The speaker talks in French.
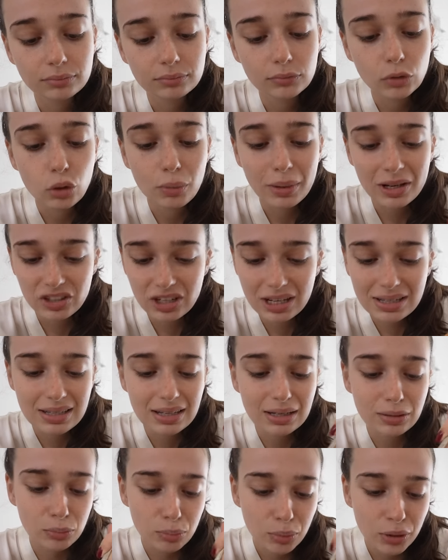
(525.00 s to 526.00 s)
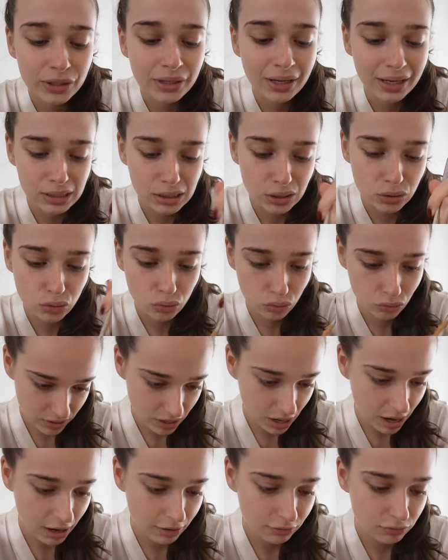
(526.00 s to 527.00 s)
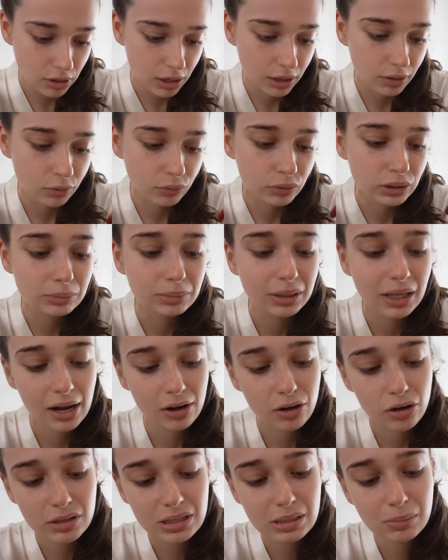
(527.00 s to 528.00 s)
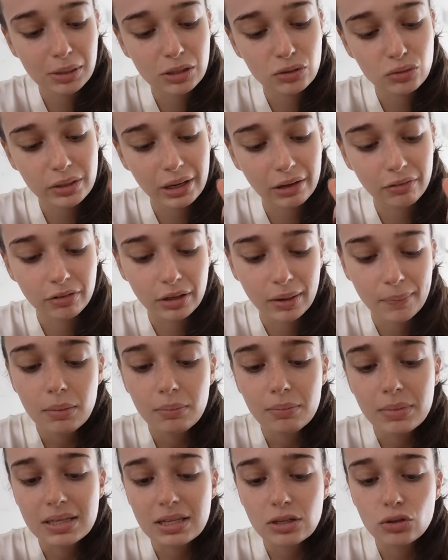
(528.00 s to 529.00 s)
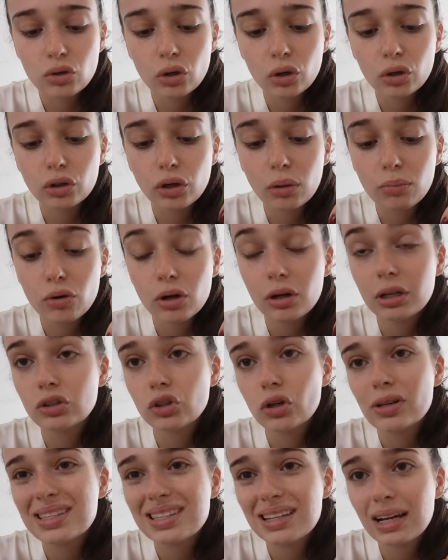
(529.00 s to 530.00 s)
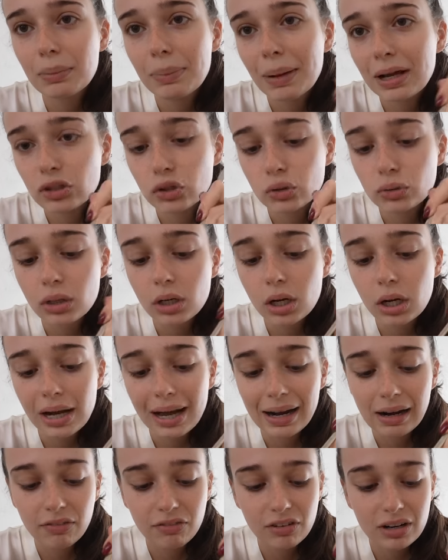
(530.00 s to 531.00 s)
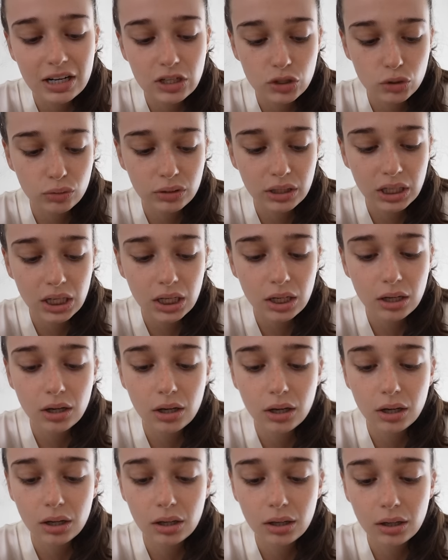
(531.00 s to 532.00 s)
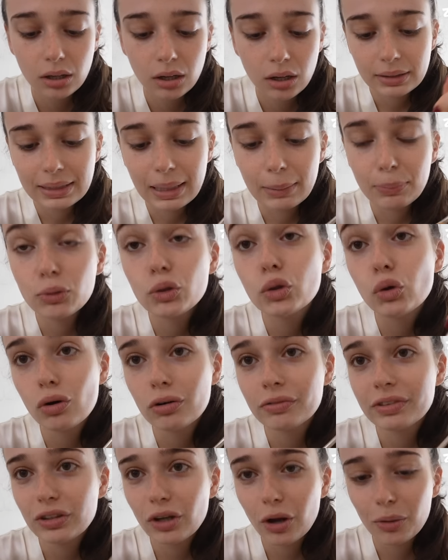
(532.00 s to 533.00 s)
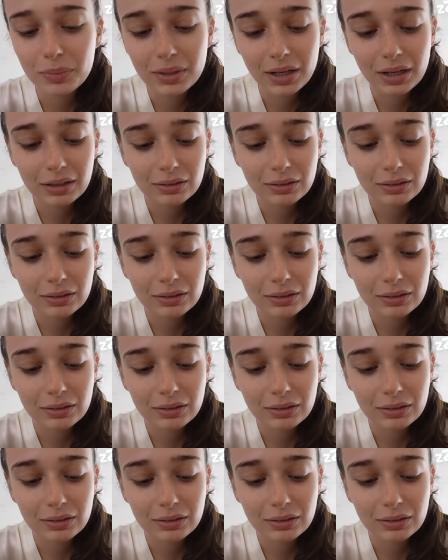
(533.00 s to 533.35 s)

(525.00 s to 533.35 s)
Le matcha, c'est une bonne addiction à avoir. On est bien d'accord, c'est pas du café. Mais c'est sûr que d'en boire genre 5 par jour, à la fin de la journée, euh, t'as plus trop envie de dormir.